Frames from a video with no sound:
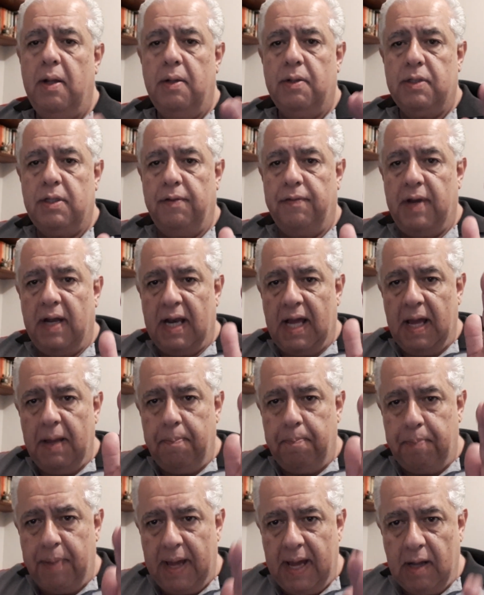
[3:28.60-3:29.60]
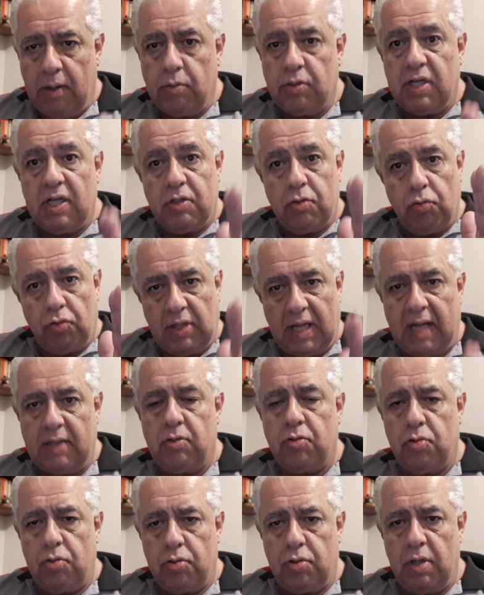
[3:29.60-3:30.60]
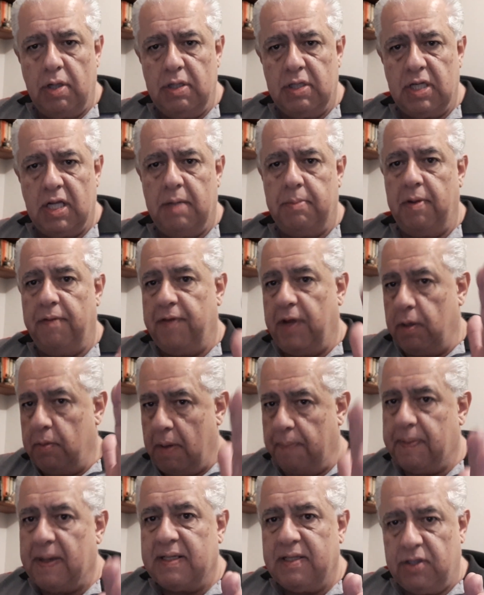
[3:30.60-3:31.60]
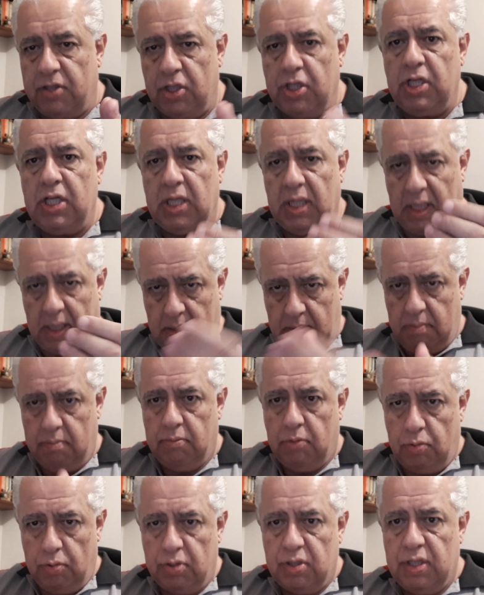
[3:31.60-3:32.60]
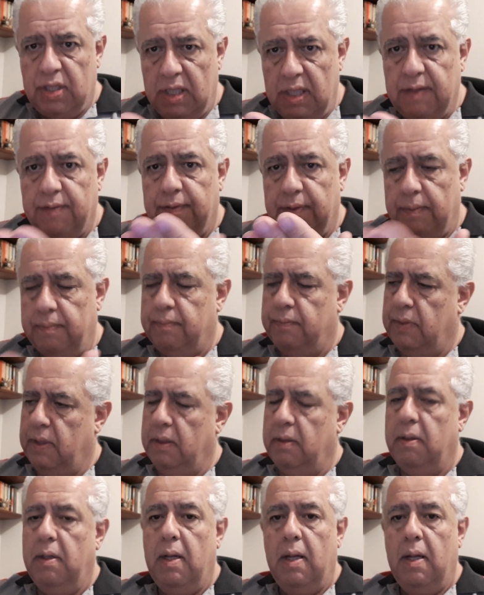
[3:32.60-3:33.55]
você vai lá e pega os resultados do seu exame, vem numa pastinha, inclusive. Né?